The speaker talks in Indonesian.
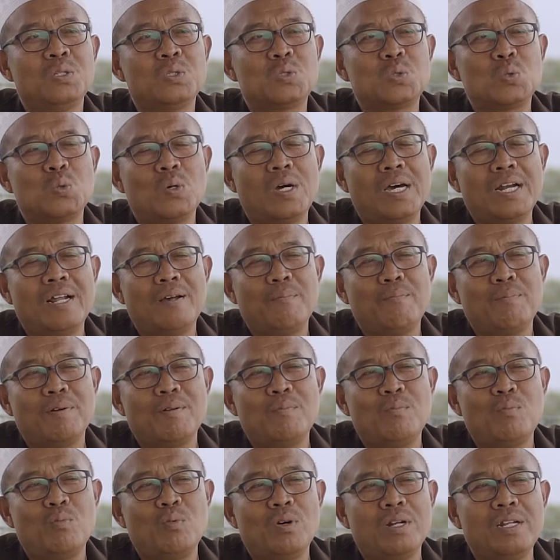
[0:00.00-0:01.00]
suara
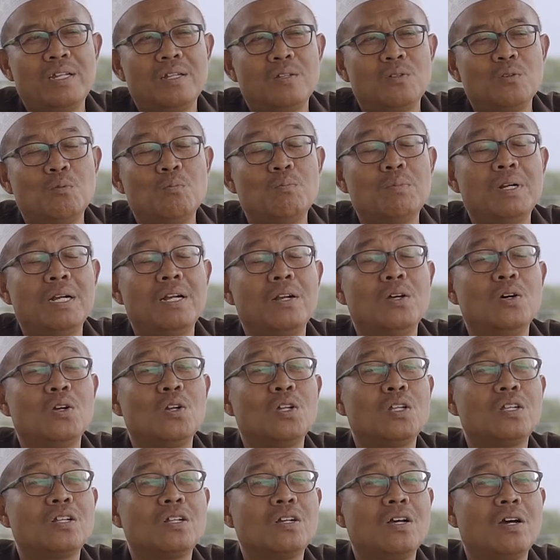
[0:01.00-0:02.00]
perempuan itu
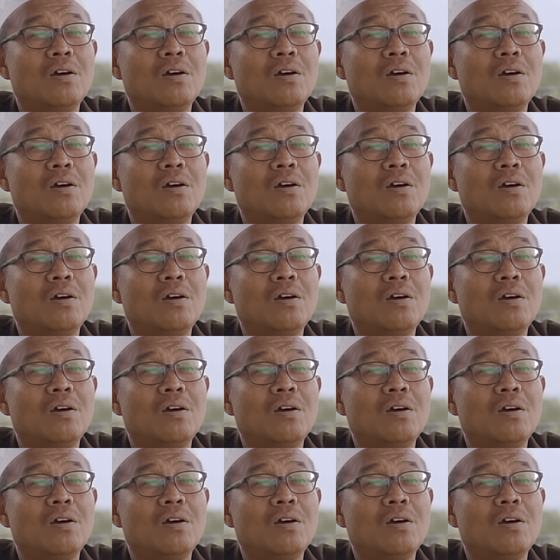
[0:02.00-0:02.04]
menurut